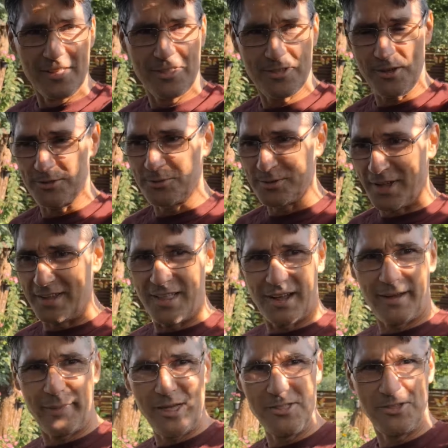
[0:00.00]
co tutaj
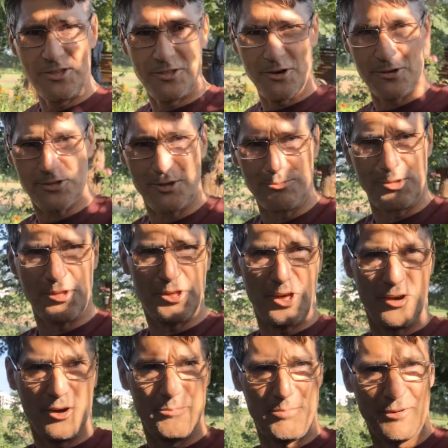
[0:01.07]
nakręcić, o czym
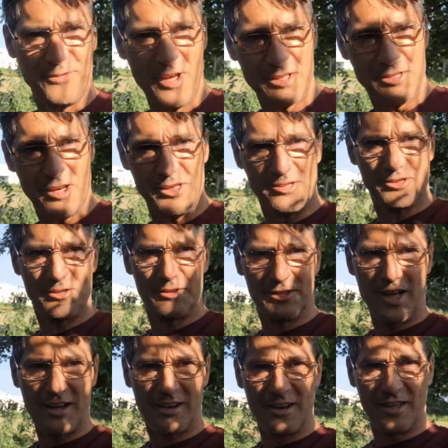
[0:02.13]
dzisiaj opowiedzieć, to
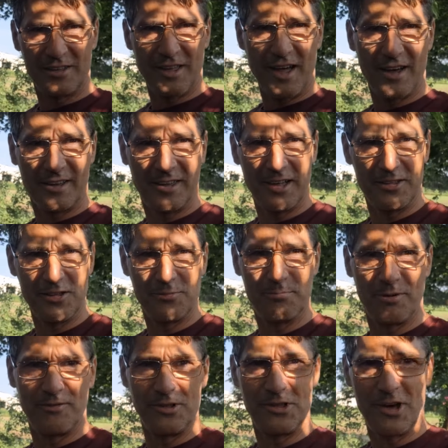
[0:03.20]
nagle, tak jak kiedyś
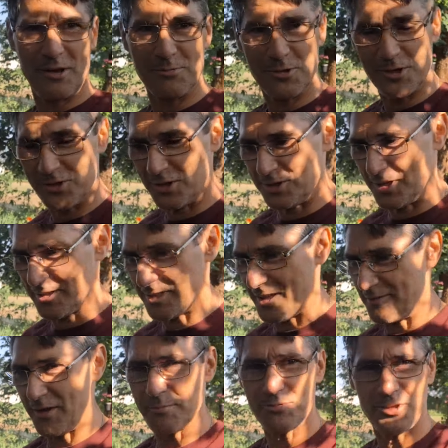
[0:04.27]
powiedziałem, że życie
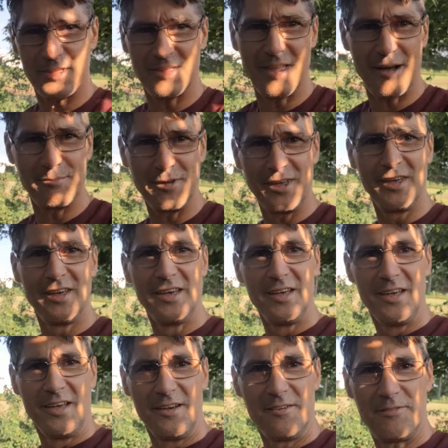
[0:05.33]
stawia przed nami
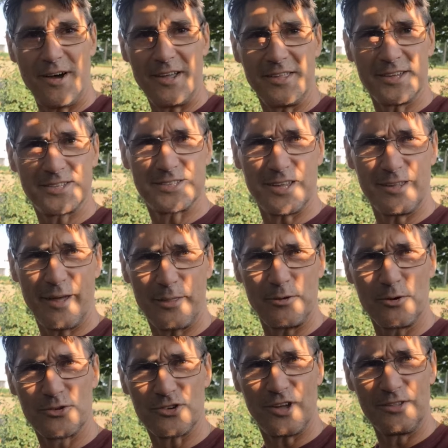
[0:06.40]
fajne
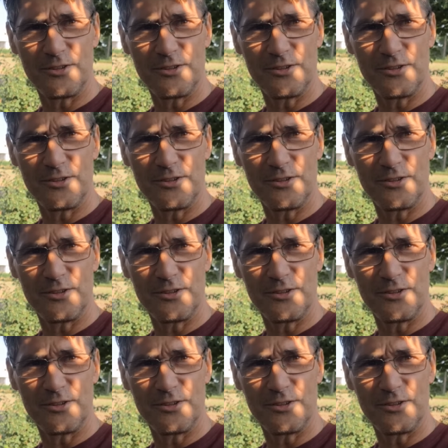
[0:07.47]
scenariusze.